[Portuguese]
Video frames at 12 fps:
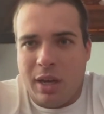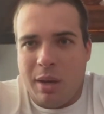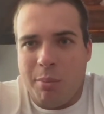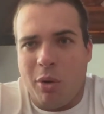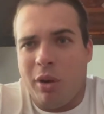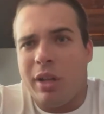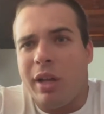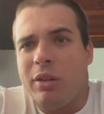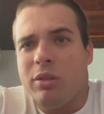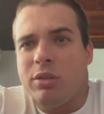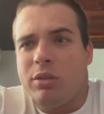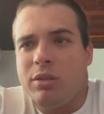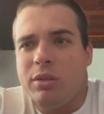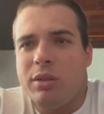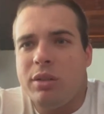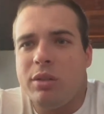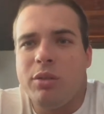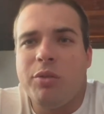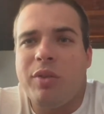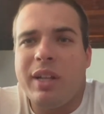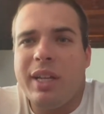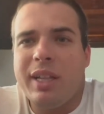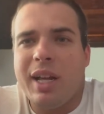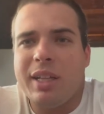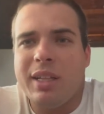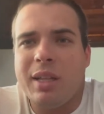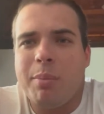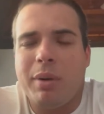Bom, eu não, não falei nada, né,